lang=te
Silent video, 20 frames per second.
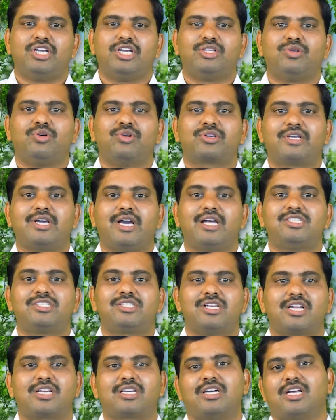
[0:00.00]
ఏదో
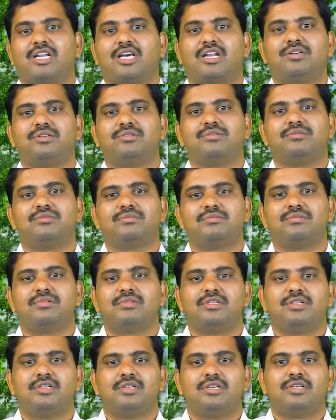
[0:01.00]
క్యాన్సర్ కణాలను
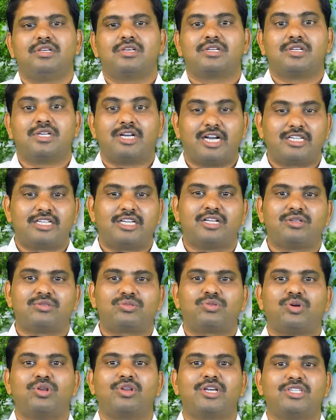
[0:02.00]
గడ్డను
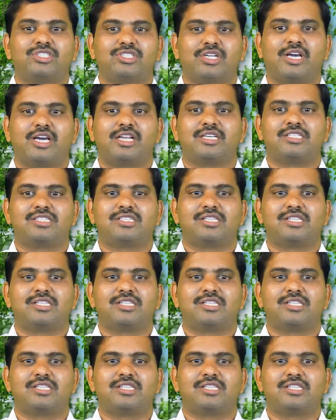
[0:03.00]
తొలగించడానికి